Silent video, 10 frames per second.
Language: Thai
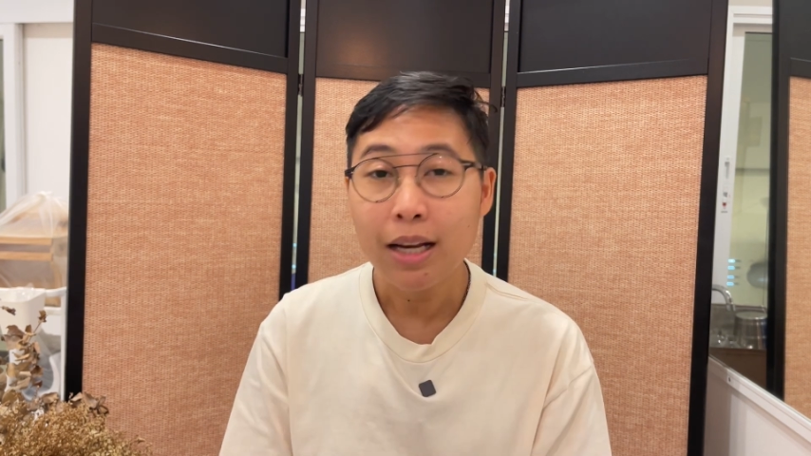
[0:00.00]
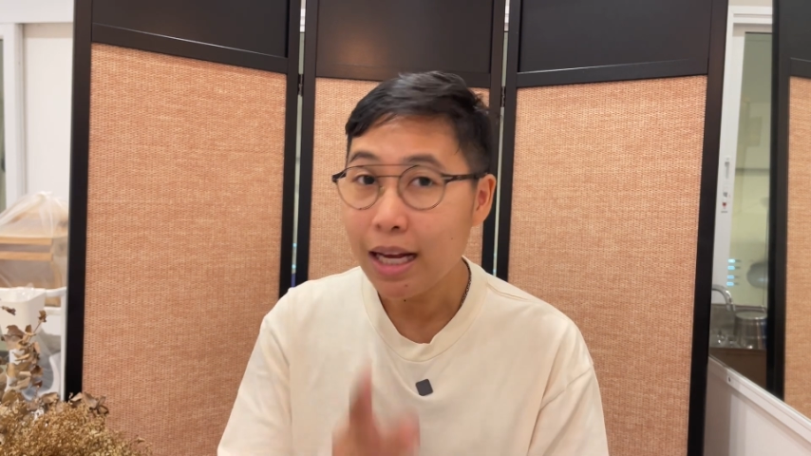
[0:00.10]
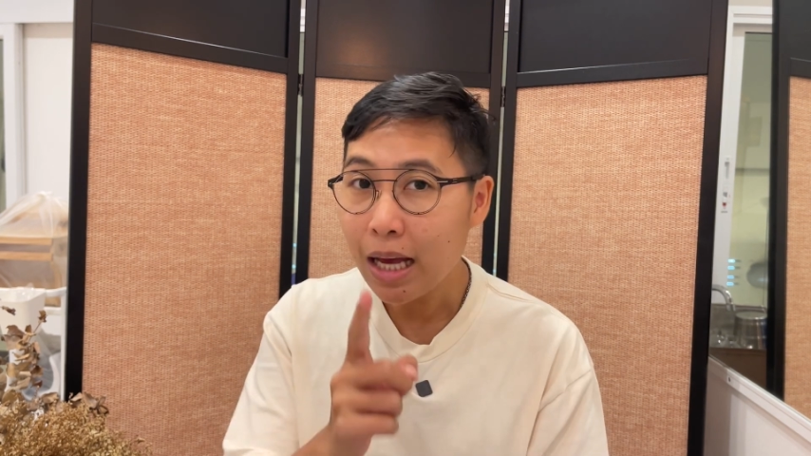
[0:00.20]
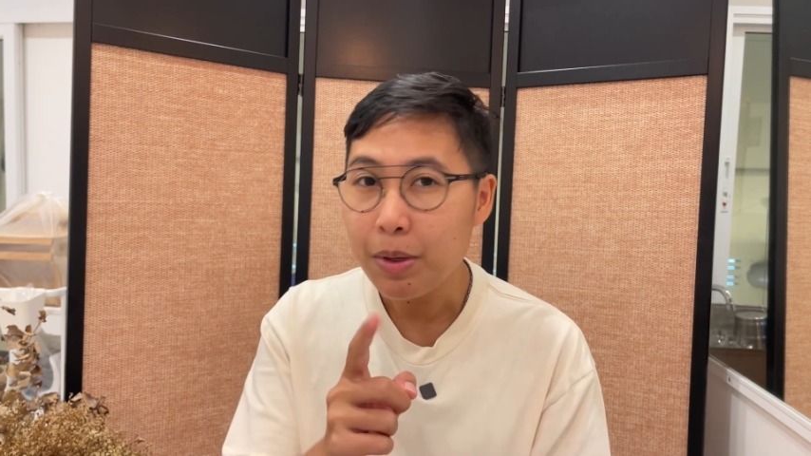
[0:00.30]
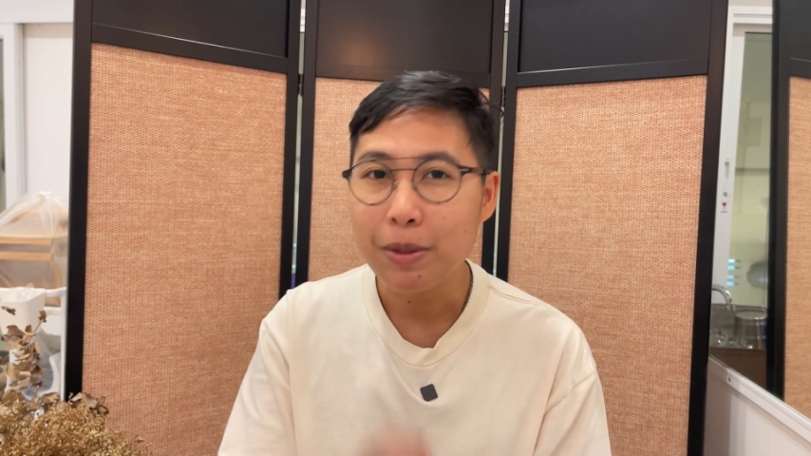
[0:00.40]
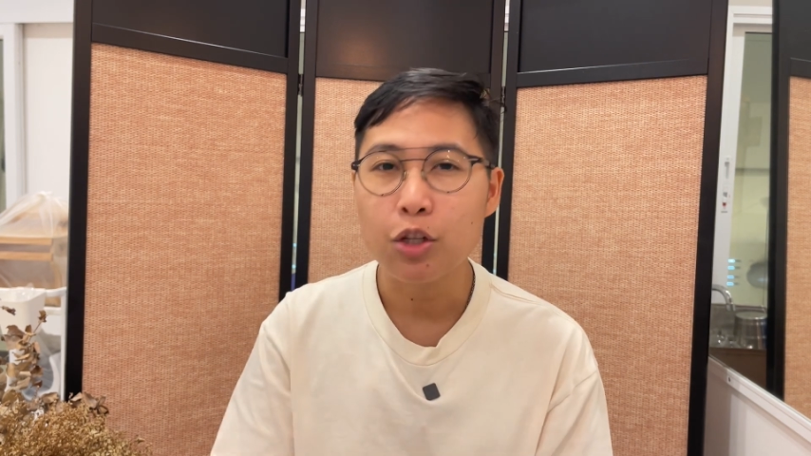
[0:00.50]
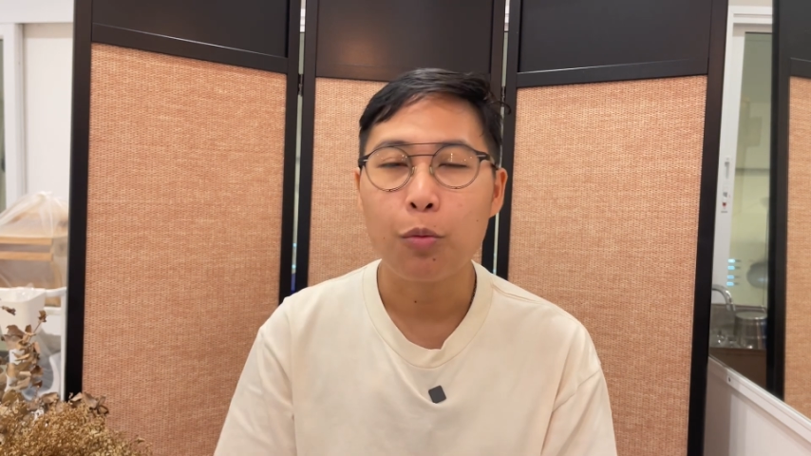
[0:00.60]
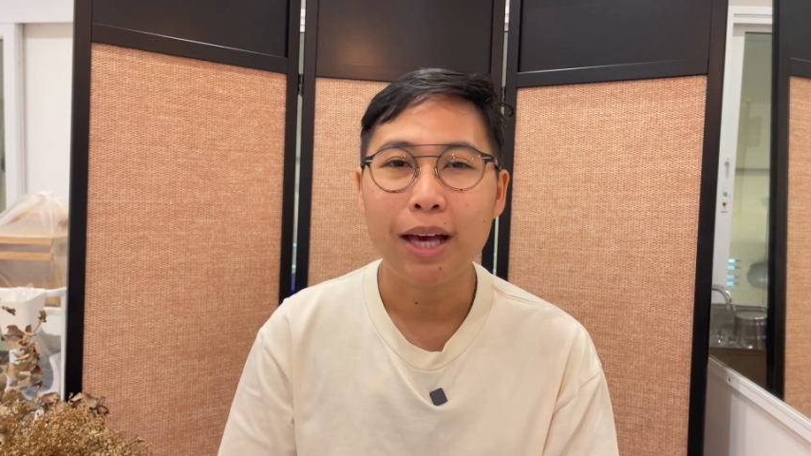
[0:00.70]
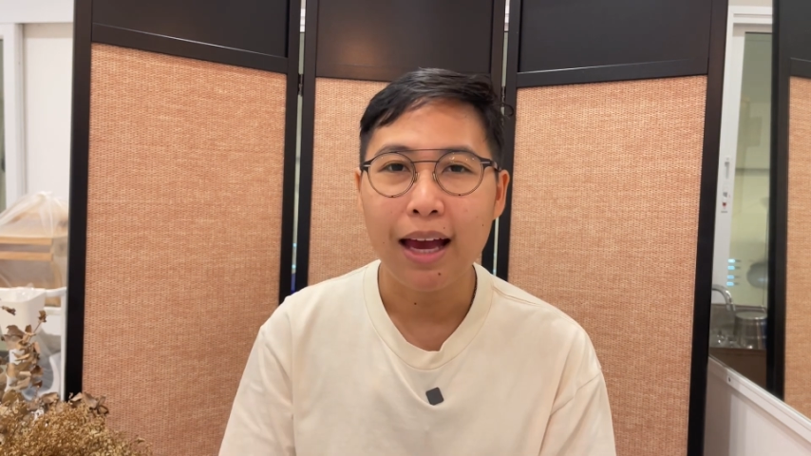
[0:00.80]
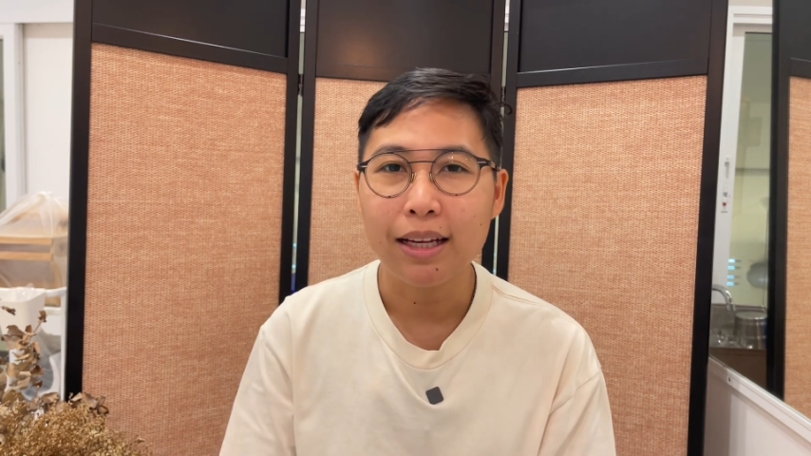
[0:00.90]
ถ้าใครมีประส
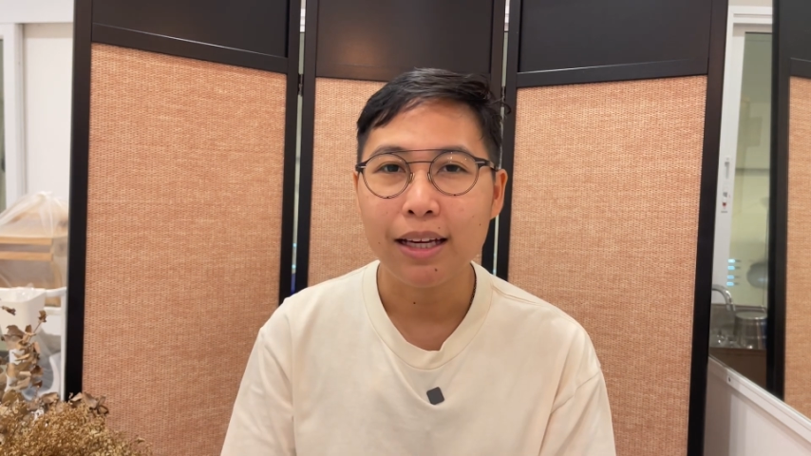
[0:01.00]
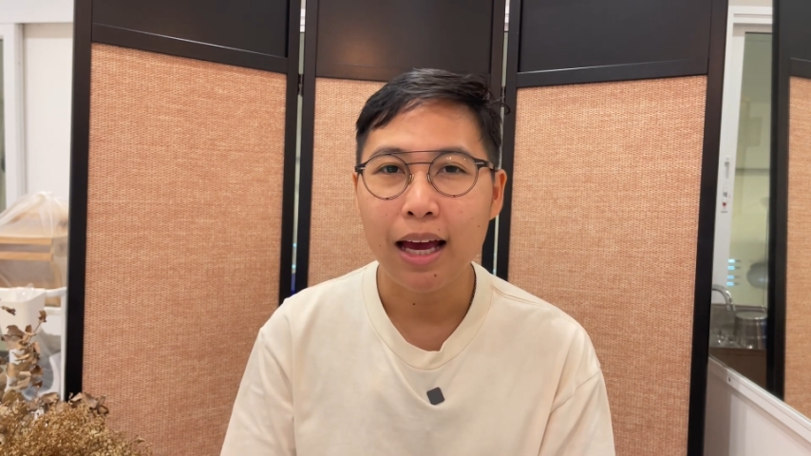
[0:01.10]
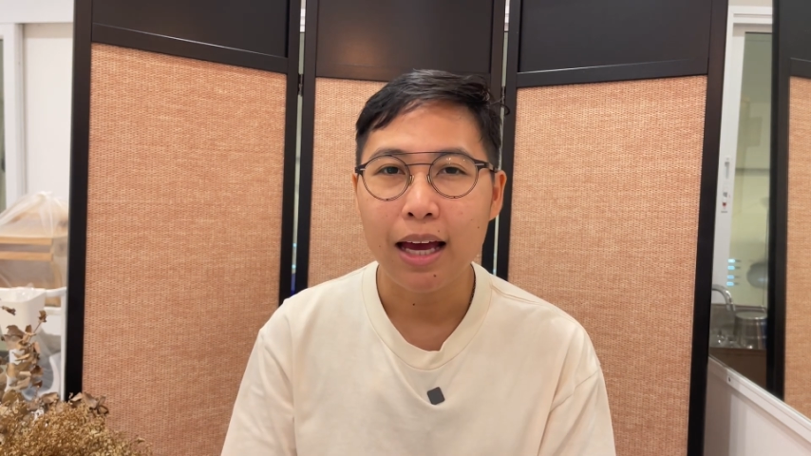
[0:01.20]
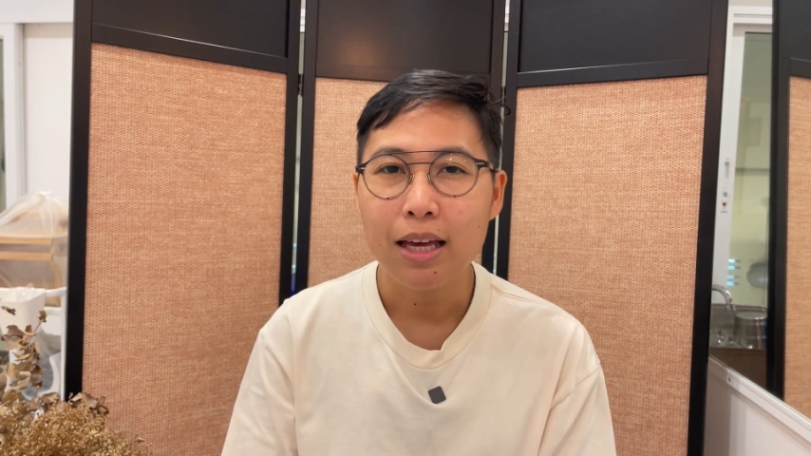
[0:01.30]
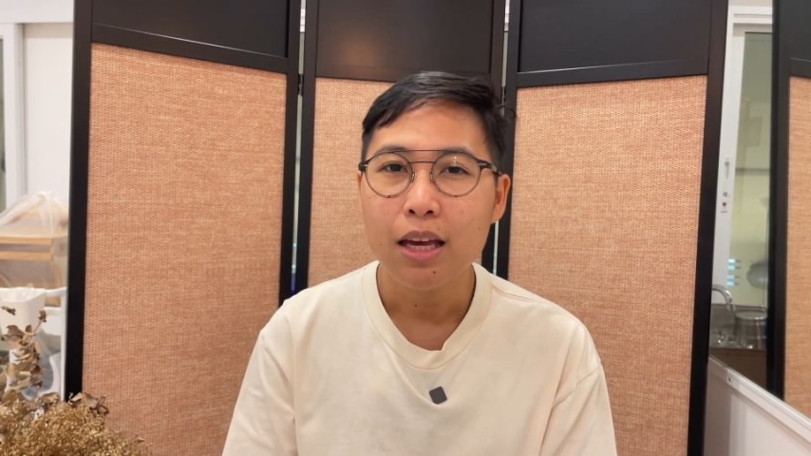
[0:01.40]
บการณ์นะคะ